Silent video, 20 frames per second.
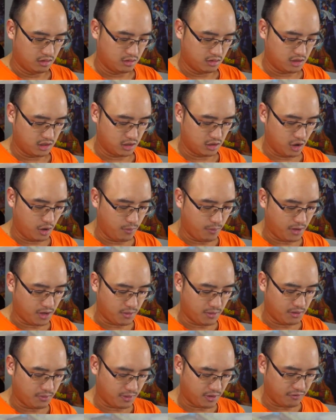c'est ton
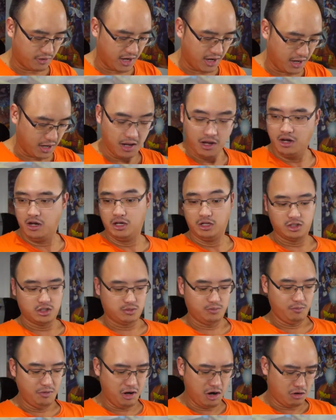Pokémon préféré?
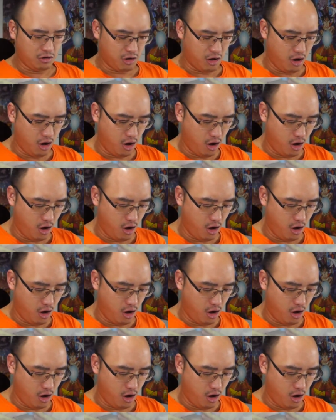Smeargle!